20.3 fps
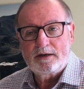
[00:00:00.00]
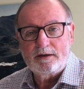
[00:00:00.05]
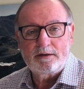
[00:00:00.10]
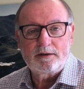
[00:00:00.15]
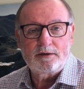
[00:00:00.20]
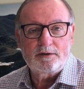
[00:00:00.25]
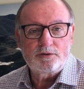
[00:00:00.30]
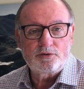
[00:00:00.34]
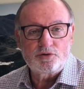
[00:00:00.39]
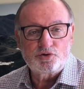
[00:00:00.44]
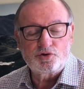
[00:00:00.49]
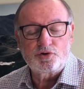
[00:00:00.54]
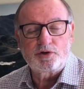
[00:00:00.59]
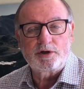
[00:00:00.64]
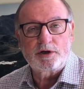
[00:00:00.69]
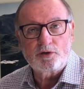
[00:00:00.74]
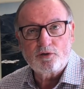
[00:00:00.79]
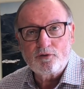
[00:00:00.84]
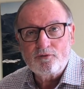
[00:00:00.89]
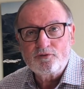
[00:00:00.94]
euh,
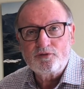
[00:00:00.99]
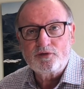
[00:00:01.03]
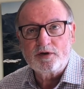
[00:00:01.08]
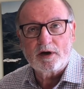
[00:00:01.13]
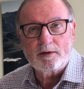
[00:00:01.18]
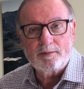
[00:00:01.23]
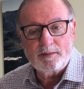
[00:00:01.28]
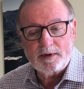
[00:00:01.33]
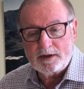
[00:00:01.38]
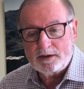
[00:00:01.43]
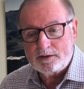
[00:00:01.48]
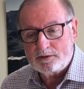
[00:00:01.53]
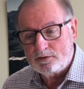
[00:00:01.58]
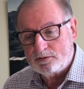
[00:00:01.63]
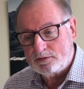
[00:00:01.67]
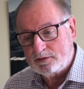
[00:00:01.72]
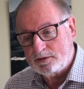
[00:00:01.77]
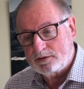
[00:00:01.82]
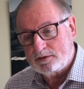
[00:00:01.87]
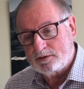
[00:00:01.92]
j'ai confirmé
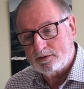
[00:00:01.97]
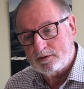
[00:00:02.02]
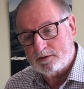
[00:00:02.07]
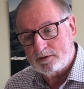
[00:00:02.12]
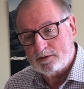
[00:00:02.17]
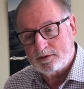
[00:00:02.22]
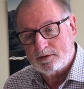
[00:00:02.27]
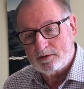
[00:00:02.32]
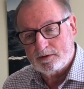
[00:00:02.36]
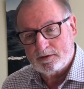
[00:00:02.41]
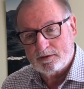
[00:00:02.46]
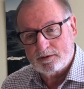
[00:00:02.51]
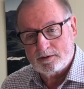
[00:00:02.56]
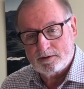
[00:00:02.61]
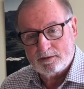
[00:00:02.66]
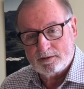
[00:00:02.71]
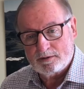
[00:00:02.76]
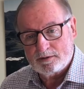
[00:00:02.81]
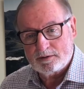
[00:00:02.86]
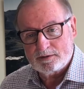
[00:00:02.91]
donc
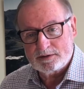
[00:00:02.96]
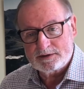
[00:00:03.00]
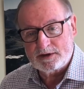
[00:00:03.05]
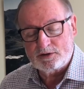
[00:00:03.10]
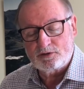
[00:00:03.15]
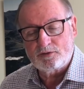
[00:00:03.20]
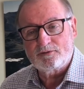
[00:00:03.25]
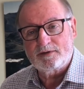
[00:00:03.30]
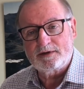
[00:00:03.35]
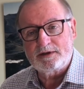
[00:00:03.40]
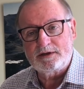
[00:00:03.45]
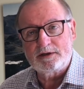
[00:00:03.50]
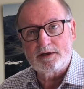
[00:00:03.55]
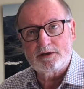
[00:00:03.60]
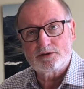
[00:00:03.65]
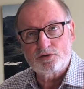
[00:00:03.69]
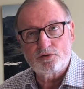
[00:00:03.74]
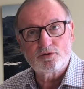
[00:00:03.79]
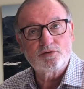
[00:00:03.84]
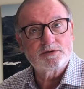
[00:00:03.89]
euh, cette
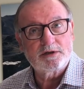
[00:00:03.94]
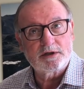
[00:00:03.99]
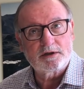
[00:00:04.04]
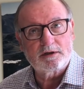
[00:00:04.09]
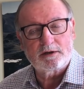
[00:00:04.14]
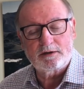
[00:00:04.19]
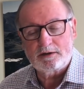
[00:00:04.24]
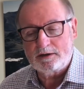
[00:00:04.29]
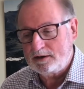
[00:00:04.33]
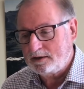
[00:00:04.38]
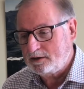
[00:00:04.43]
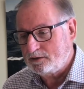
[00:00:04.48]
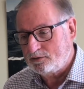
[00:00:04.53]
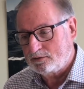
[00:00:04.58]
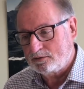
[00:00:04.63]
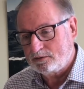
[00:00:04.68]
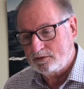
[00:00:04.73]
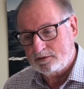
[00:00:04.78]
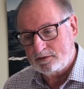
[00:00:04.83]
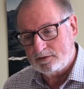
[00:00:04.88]
validation cette année,
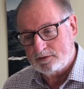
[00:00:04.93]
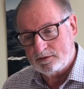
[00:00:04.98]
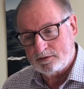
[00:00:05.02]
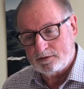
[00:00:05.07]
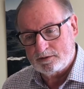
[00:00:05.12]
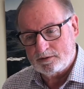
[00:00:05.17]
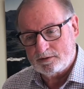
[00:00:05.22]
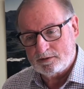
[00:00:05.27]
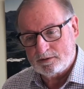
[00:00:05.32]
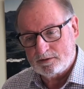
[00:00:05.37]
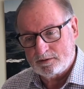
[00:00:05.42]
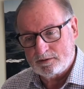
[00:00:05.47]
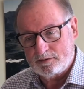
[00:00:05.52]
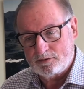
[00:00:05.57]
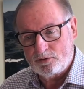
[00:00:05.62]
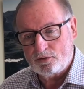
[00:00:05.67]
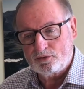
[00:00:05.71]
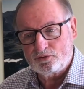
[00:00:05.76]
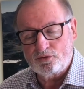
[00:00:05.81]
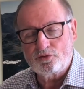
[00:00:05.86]
donc
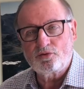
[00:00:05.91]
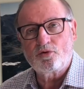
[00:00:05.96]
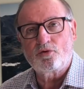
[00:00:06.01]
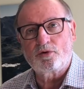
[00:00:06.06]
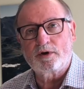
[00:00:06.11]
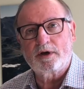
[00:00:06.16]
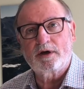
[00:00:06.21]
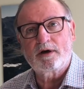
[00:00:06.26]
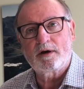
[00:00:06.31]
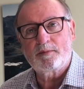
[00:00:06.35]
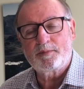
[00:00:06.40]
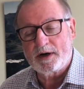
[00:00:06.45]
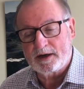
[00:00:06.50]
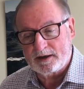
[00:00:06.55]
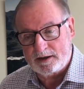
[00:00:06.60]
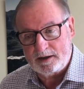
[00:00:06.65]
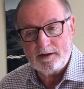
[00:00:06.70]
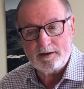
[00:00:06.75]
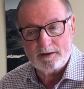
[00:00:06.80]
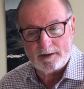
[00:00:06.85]
lors du congrès à
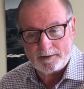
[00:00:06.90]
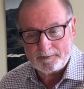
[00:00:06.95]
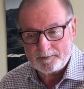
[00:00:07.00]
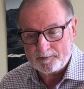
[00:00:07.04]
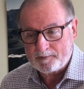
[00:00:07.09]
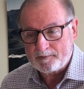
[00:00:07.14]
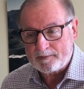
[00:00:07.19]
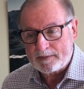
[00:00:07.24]
Paris. Hein.